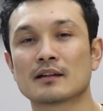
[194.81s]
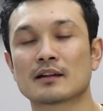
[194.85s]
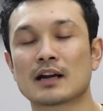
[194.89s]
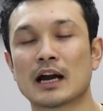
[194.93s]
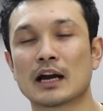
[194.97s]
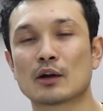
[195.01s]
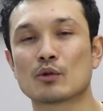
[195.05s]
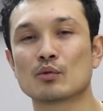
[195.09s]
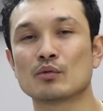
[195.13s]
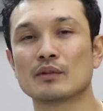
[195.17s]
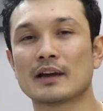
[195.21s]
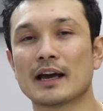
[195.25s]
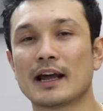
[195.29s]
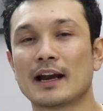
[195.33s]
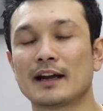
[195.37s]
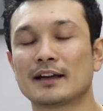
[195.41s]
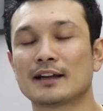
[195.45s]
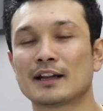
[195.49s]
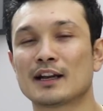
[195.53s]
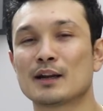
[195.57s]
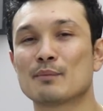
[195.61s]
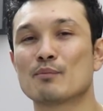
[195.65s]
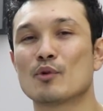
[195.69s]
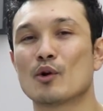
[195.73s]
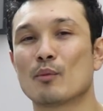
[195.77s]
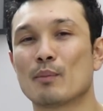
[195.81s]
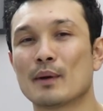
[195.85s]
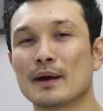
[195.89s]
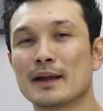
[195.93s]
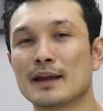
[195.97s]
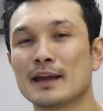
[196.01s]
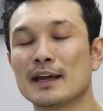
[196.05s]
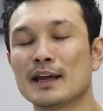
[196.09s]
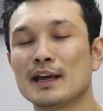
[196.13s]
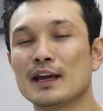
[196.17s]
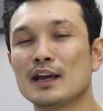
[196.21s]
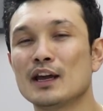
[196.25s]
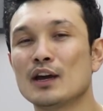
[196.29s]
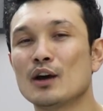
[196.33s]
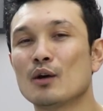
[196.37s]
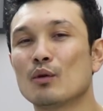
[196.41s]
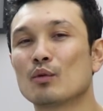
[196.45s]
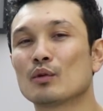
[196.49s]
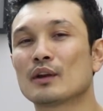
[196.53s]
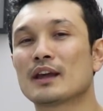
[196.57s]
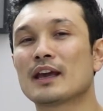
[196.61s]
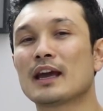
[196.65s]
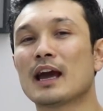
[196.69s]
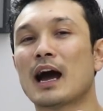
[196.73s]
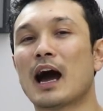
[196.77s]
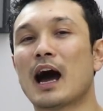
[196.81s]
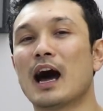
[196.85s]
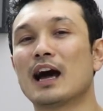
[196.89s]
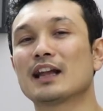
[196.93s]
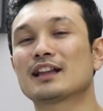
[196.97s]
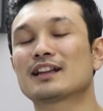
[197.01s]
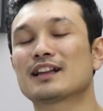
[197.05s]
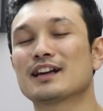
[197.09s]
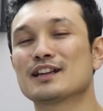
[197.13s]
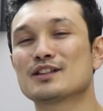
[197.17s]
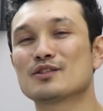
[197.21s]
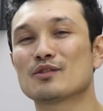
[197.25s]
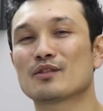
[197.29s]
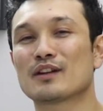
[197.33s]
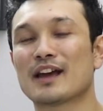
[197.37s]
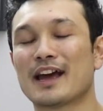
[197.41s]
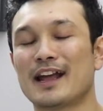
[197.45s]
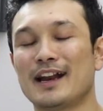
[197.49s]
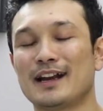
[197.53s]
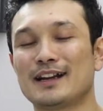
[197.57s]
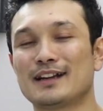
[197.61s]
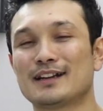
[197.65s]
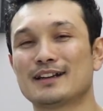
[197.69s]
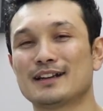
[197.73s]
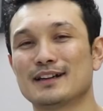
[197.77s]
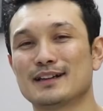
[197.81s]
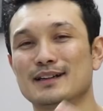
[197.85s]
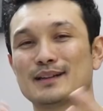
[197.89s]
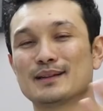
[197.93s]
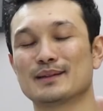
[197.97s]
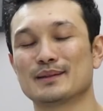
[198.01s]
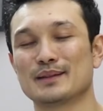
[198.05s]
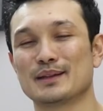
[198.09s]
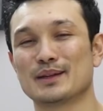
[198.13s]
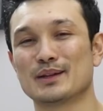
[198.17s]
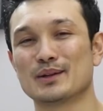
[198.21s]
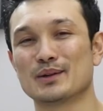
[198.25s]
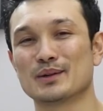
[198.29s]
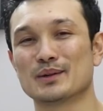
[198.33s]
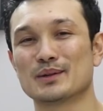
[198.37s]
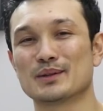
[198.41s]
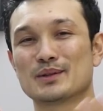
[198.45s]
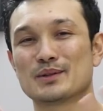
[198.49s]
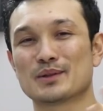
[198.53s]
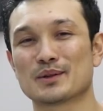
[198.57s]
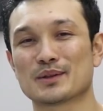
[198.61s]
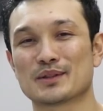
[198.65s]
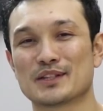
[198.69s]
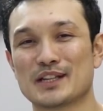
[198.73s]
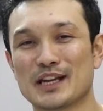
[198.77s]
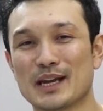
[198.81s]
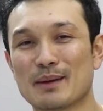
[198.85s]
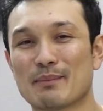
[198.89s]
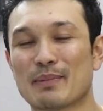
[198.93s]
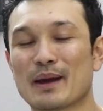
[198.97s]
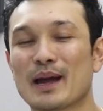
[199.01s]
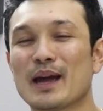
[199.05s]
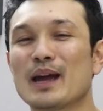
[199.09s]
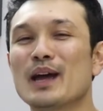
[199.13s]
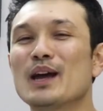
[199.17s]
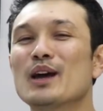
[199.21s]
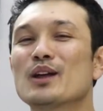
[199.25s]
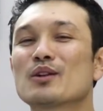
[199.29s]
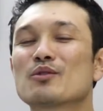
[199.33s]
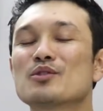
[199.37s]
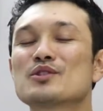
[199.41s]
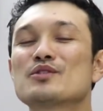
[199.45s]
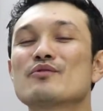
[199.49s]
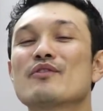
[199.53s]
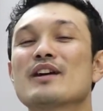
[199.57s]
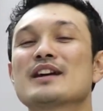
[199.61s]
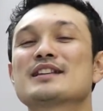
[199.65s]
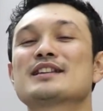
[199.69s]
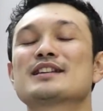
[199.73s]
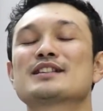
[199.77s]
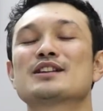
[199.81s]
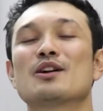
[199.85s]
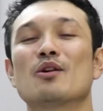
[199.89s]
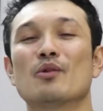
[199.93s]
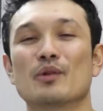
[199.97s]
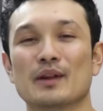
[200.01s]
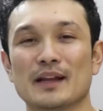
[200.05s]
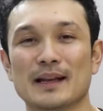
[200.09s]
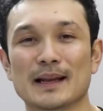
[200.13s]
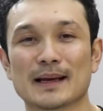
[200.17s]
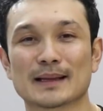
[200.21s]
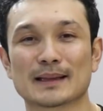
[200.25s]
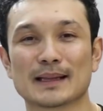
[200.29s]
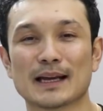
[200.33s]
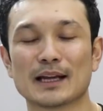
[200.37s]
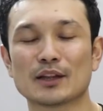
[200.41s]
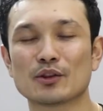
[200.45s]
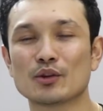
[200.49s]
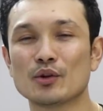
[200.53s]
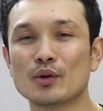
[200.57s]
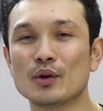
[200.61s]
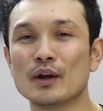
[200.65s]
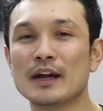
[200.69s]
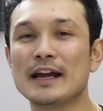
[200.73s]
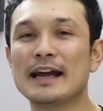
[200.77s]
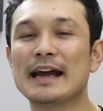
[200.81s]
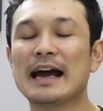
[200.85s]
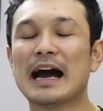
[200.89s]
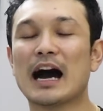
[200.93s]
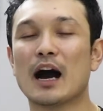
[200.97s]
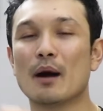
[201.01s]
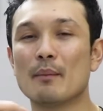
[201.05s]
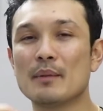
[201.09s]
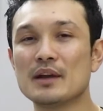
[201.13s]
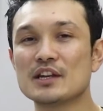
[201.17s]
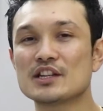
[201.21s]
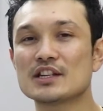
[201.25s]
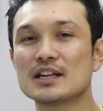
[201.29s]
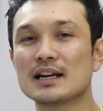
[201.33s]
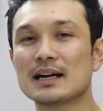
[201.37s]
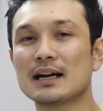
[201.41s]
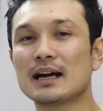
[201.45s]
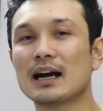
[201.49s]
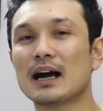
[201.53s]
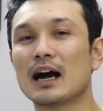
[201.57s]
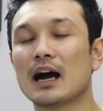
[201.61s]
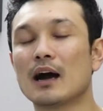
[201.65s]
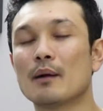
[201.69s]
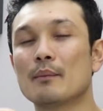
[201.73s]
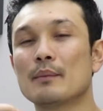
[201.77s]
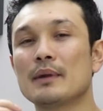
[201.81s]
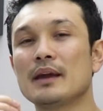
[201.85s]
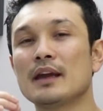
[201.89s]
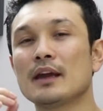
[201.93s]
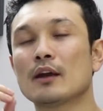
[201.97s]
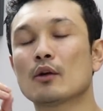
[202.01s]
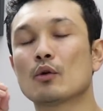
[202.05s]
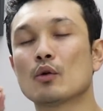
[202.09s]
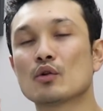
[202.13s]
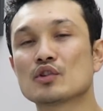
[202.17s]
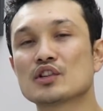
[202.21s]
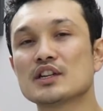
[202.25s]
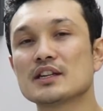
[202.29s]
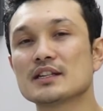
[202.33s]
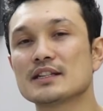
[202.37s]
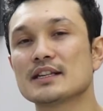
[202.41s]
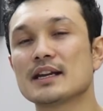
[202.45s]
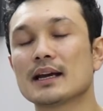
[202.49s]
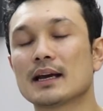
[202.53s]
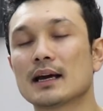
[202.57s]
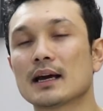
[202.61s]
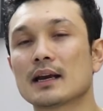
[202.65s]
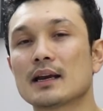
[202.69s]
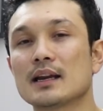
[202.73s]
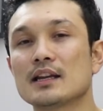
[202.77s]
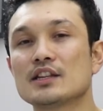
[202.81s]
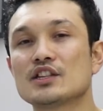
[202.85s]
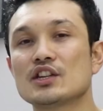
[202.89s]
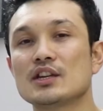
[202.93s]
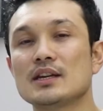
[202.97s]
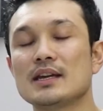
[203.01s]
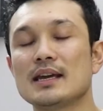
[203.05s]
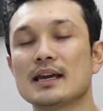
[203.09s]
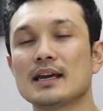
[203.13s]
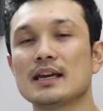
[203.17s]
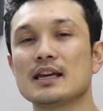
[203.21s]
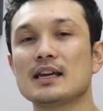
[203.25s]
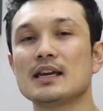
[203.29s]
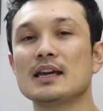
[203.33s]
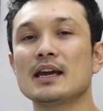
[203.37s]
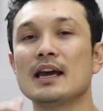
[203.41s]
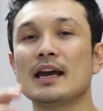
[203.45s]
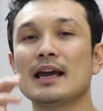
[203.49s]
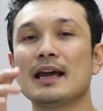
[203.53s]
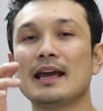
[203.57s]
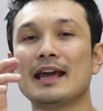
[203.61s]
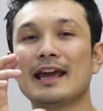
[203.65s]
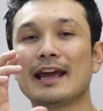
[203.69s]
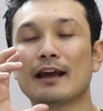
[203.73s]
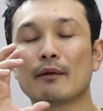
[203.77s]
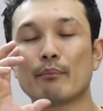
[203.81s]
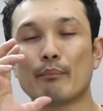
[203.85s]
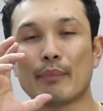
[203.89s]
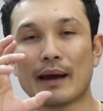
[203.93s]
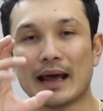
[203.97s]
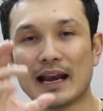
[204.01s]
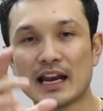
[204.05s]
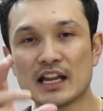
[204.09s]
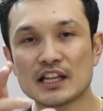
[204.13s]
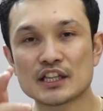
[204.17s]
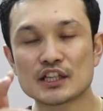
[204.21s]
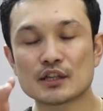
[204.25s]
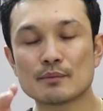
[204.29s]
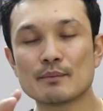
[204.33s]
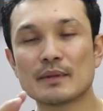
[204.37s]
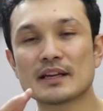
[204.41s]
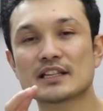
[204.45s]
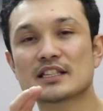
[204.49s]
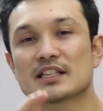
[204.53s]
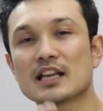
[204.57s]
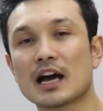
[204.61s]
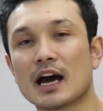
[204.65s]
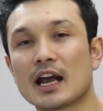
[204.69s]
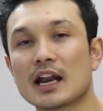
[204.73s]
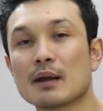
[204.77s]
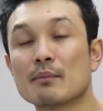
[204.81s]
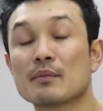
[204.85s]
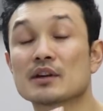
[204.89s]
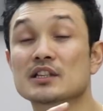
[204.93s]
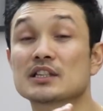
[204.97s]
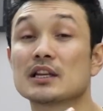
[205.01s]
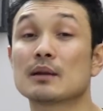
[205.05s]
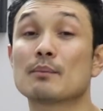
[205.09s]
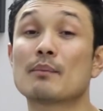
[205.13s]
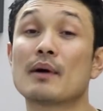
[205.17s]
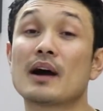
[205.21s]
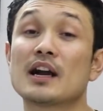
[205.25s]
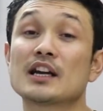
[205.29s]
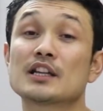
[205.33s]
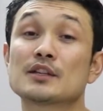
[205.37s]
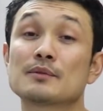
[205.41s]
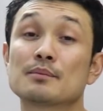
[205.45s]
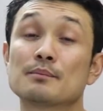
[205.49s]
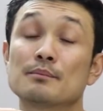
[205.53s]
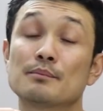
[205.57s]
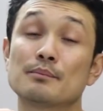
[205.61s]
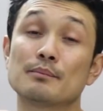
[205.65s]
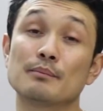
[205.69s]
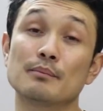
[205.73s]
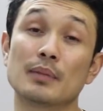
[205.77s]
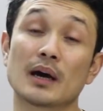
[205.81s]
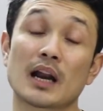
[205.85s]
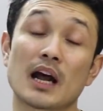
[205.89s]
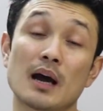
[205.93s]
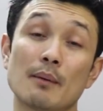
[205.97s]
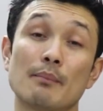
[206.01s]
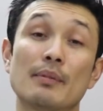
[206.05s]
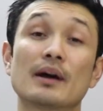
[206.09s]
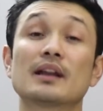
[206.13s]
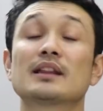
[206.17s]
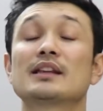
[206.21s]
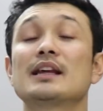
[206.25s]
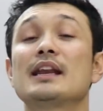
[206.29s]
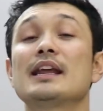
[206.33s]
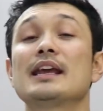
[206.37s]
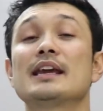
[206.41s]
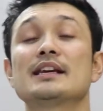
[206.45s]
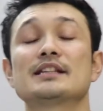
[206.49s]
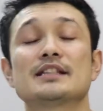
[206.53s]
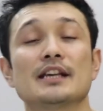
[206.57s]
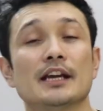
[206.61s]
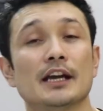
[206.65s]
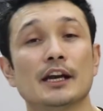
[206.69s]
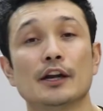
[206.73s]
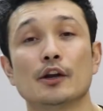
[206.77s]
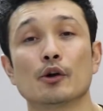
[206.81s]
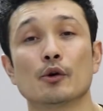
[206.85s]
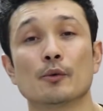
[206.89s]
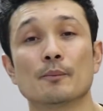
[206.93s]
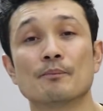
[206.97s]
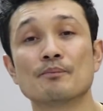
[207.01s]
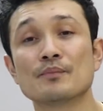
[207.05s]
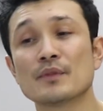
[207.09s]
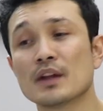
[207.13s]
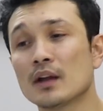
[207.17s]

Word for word: कार्टून कैरेक्टर है पोपाई उनके हाथ का जो कैरेक्टर यू नो जो शेप है कुछ वैसा सा होने लगता है तो हमेशा हमें कोशिश ये करनी चाहिए कि एक बैलेंस में सारे मसल पार्ट्स बराबर तरीके से हिट हो